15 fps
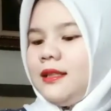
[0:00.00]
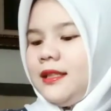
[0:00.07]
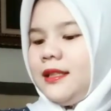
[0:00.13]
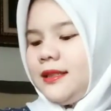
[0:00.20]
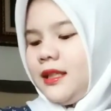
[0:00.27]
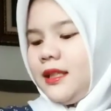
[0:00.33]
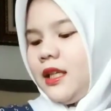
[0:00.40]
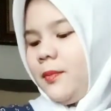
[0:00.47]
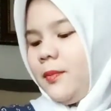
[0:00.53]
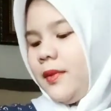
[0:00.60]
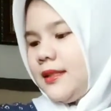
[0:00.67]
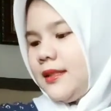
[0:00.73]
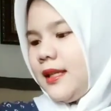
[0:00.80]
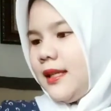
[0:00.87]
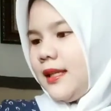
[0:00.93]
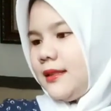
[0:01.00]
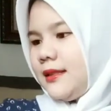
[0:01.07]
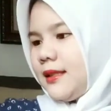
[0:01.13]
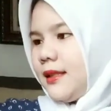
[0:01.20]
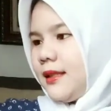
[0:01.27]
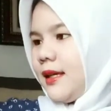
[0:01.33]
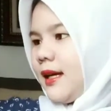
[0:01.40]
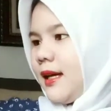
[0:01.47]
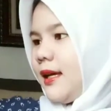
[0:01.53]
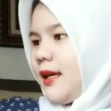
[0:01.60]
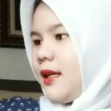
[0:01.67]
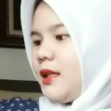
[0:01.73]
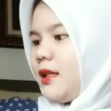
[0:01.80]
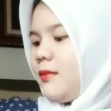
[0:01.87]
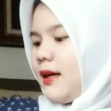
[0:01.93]
di sini penjelasannya
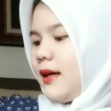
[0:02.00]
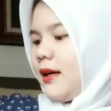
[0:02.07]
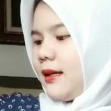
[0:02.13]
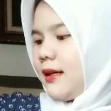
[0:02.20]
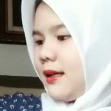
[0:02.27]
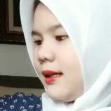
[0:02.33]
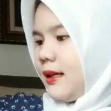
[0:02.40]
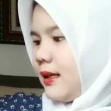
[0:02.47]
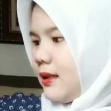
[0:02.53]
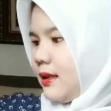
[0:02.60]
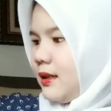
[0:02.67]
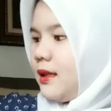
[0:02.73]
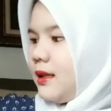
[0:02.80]
yang di belakang